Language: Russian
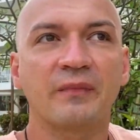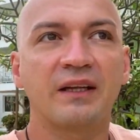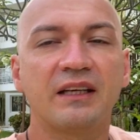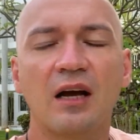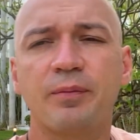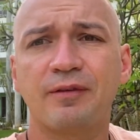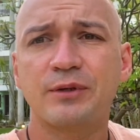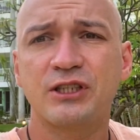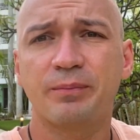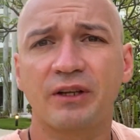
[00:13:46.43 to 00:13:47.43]
я
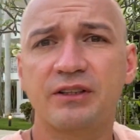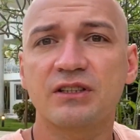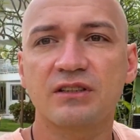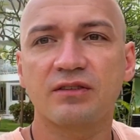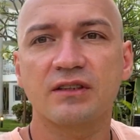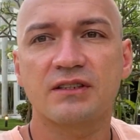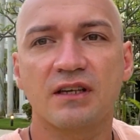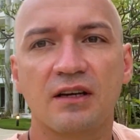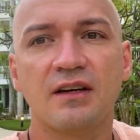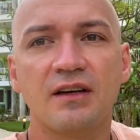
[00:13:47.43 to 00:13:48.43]
вообще
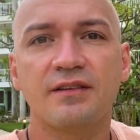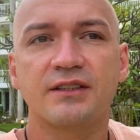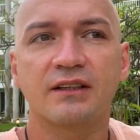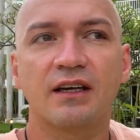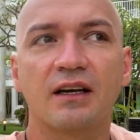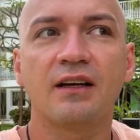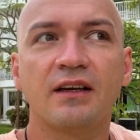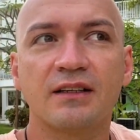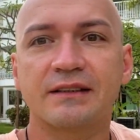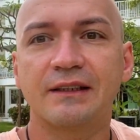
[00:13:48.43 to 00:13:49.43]
придерживался всегда
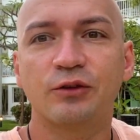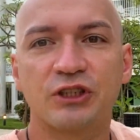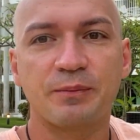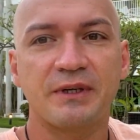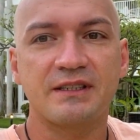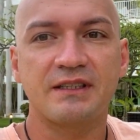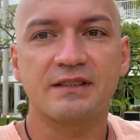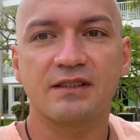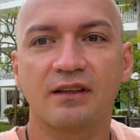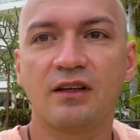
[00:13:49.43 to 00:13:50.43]
следующей
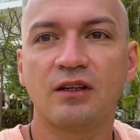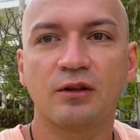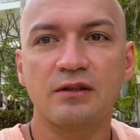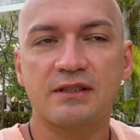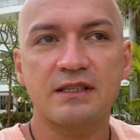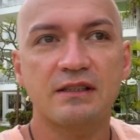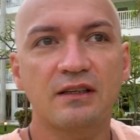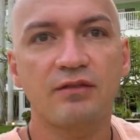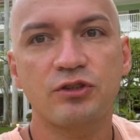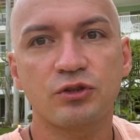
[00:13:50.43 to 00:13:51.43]
позиции. То есть, если
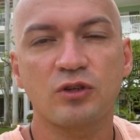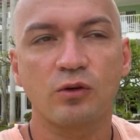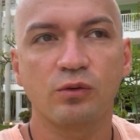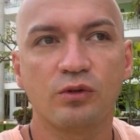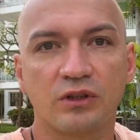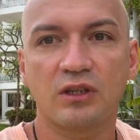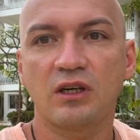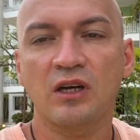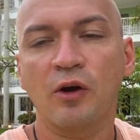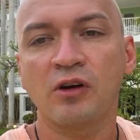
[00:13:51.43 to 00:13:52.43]
я вижу
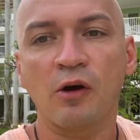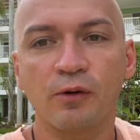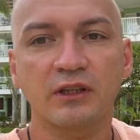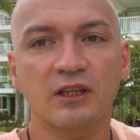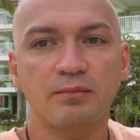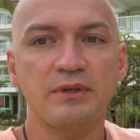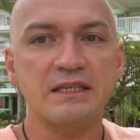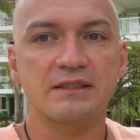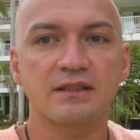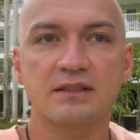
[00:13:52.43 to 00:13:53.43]
какую-то, как, какой-то
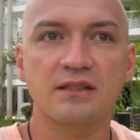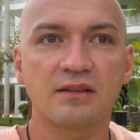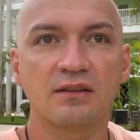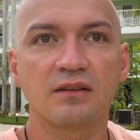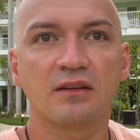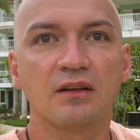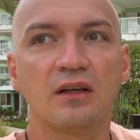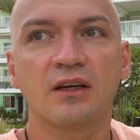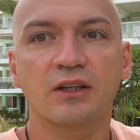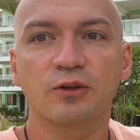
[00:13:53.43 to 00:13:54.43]
бизнес,
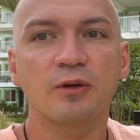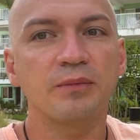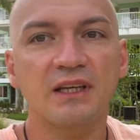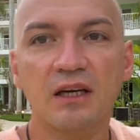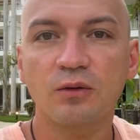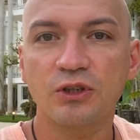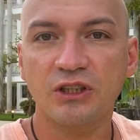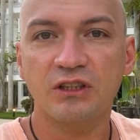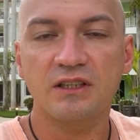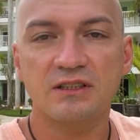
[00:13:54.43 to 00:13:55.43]
который мне
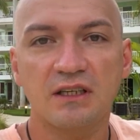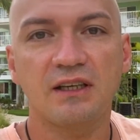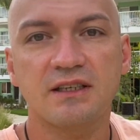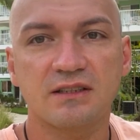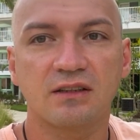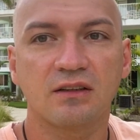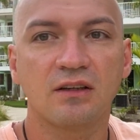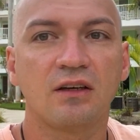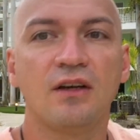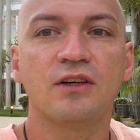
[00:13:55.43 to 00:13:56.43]
очень интересен,
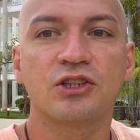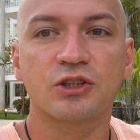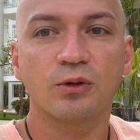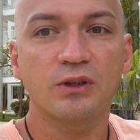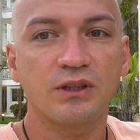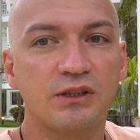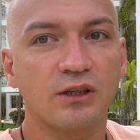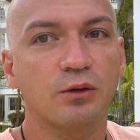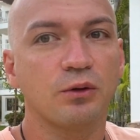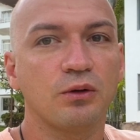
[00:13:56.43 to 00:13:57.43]
что я
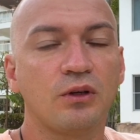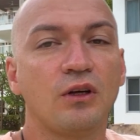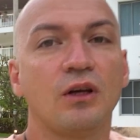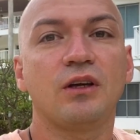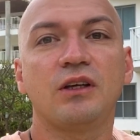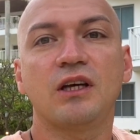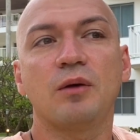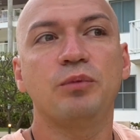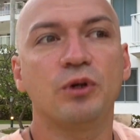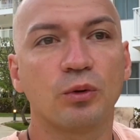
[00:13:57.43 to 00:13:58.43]
делаю?
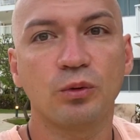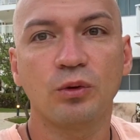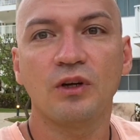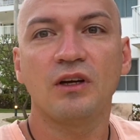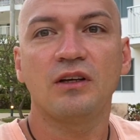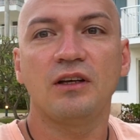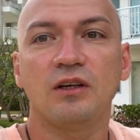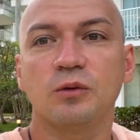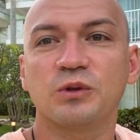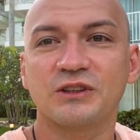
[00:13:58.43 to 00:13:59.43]
Я беру
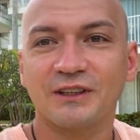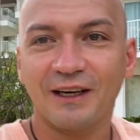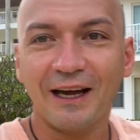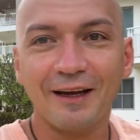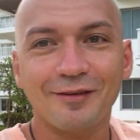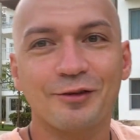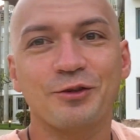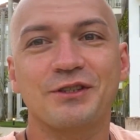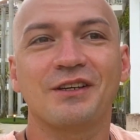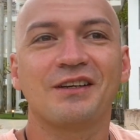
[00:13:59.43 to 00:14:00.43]
и
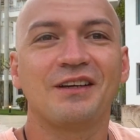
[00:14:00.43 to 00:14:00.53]
устраиваюсь